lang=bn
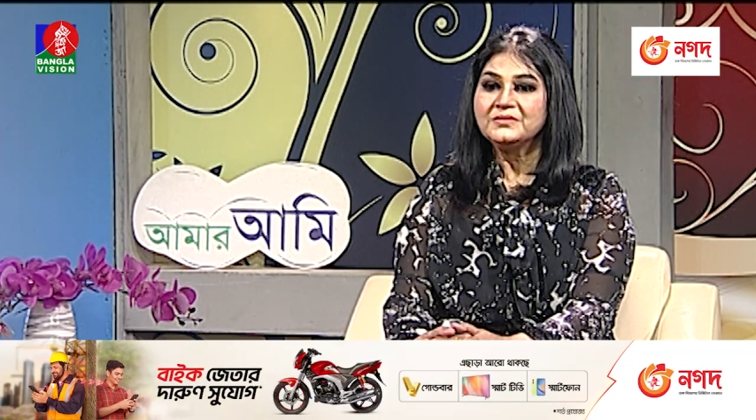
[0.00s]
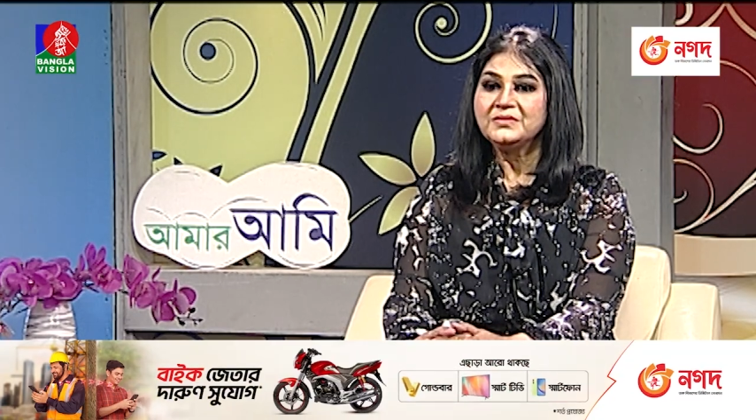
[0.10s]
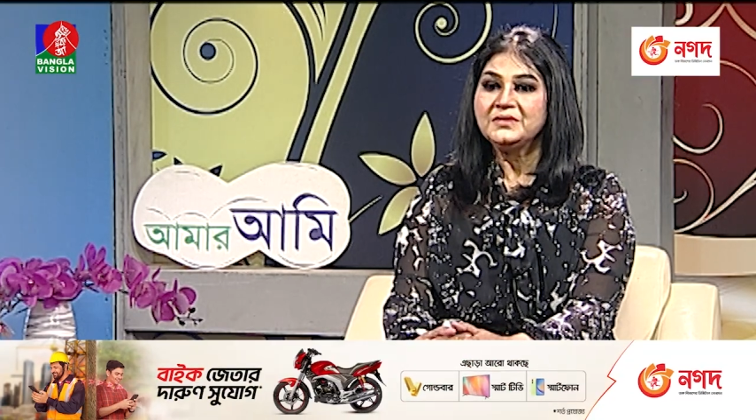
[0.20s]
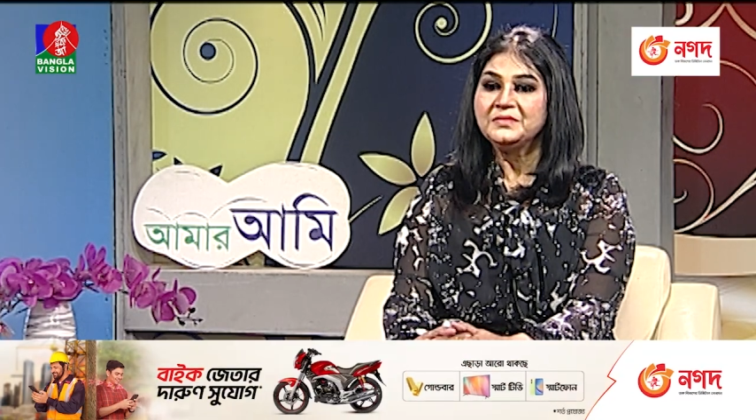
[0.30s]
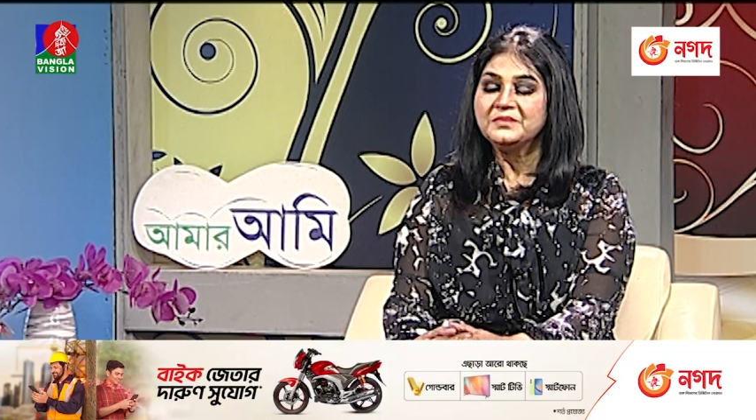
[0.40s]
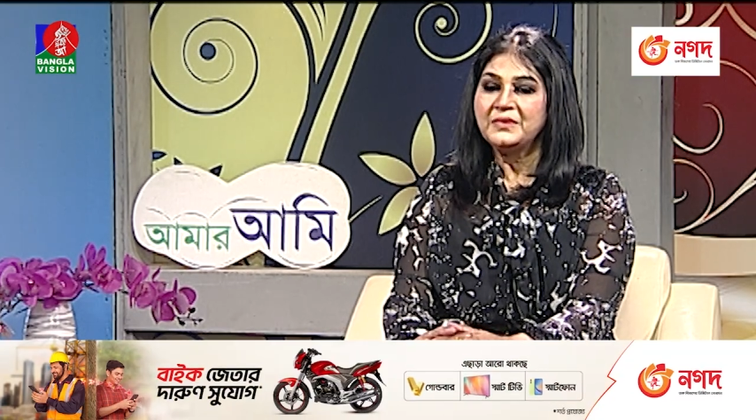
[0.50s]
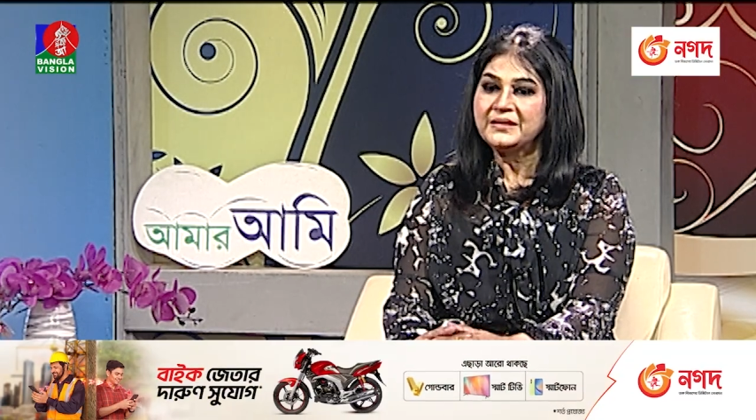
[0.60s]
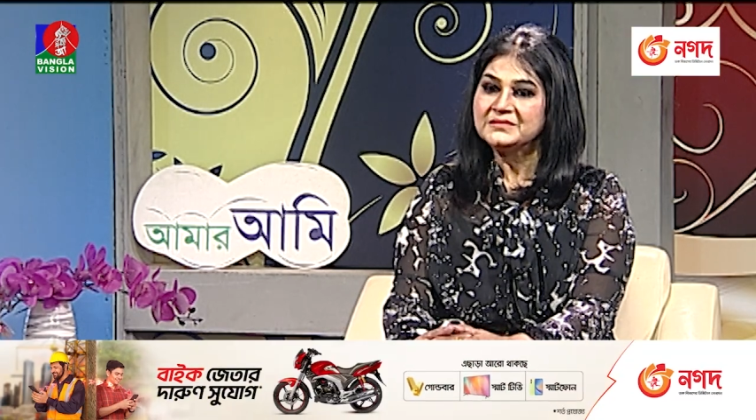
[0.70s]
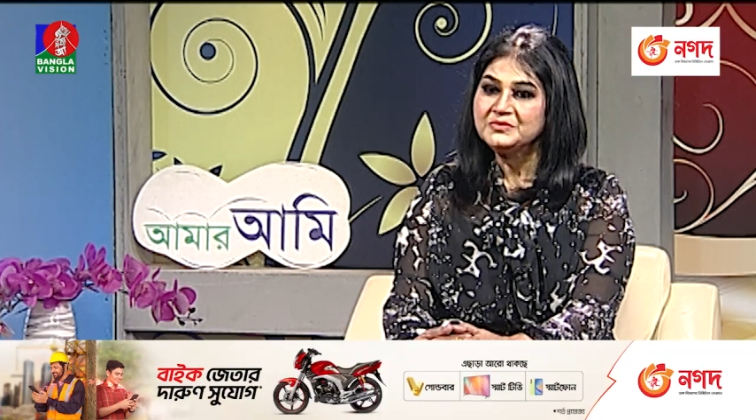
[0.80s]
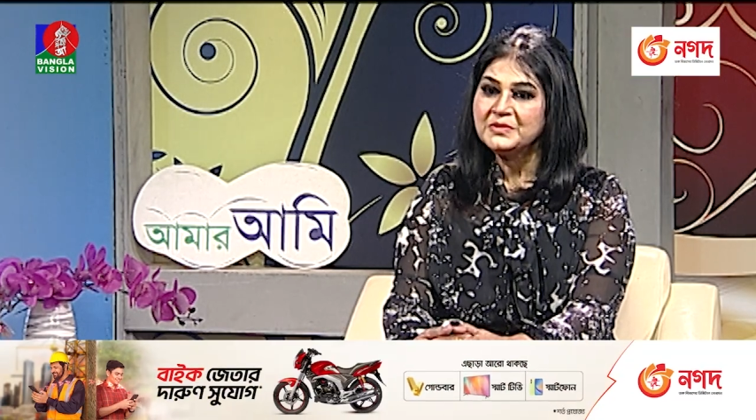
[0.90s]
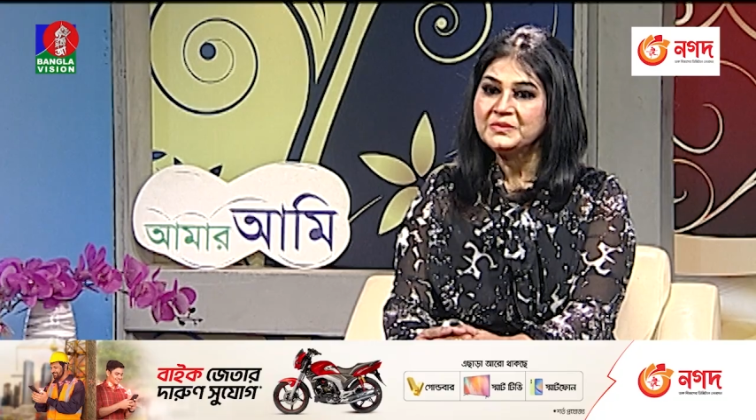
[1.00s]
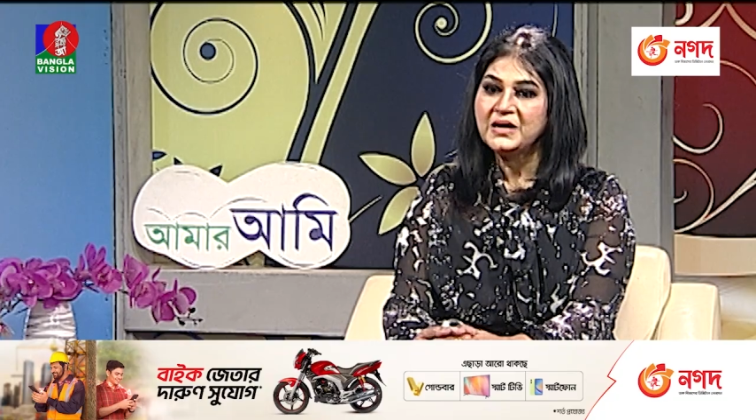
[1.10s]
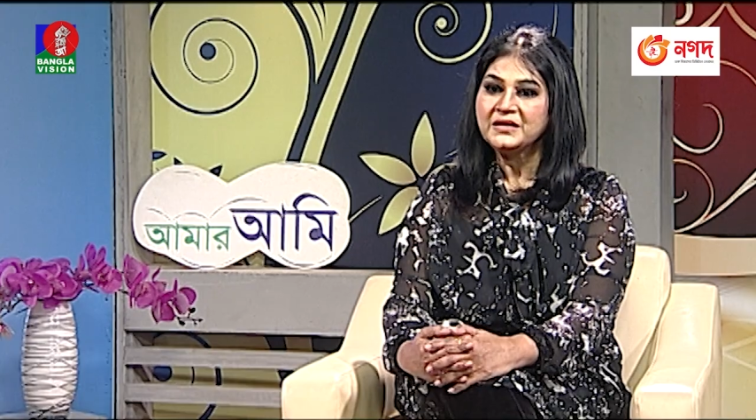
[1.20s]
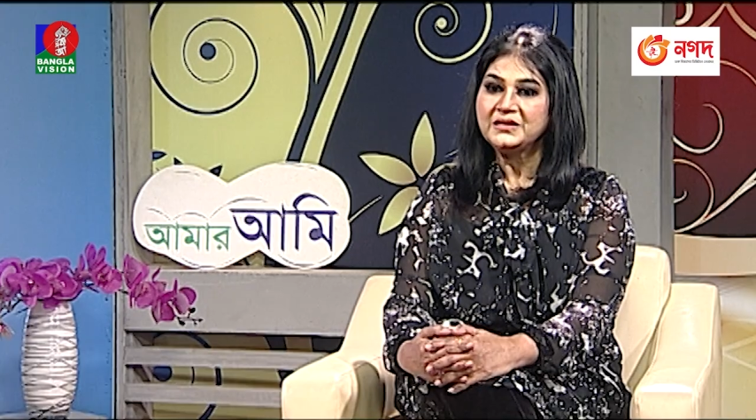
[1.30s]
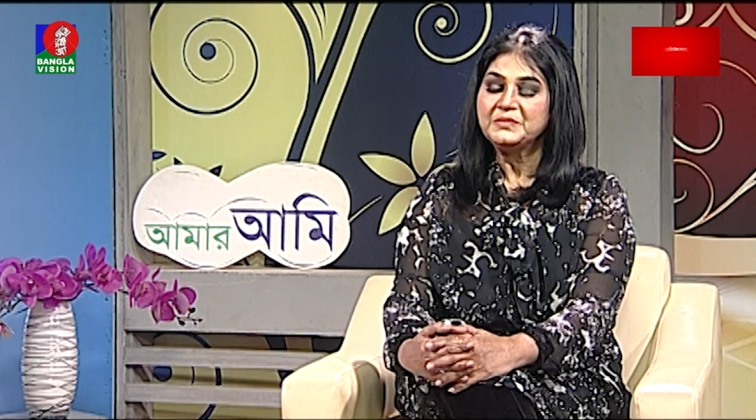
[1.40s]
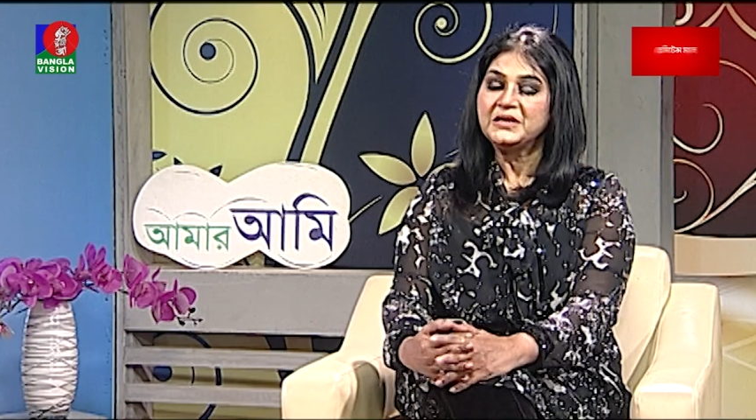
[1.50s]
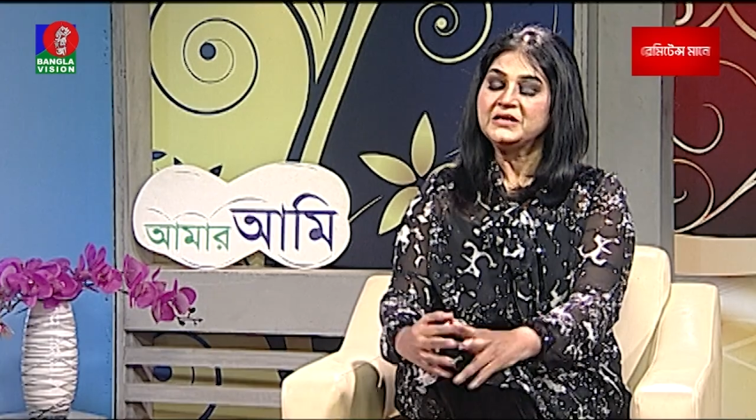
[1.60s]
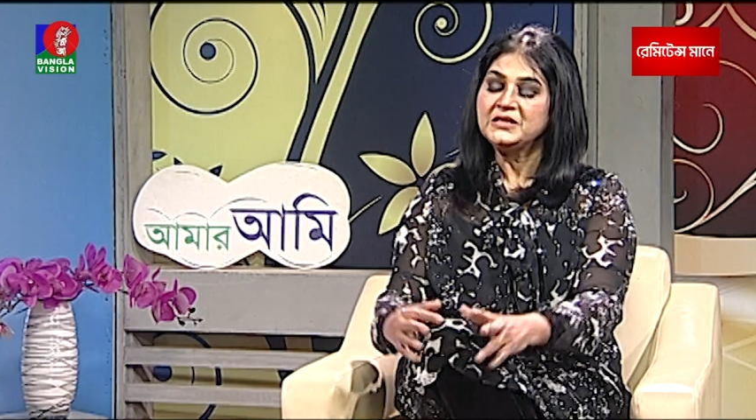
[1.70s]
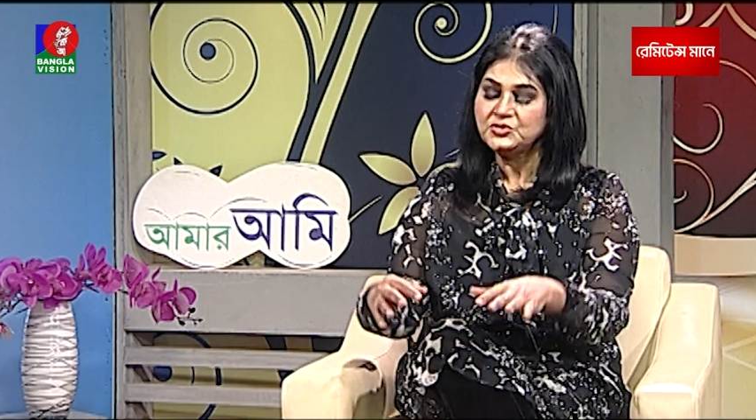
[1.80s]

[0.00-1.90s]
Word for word: ওই ম্যাক্সিমাম গানই মানে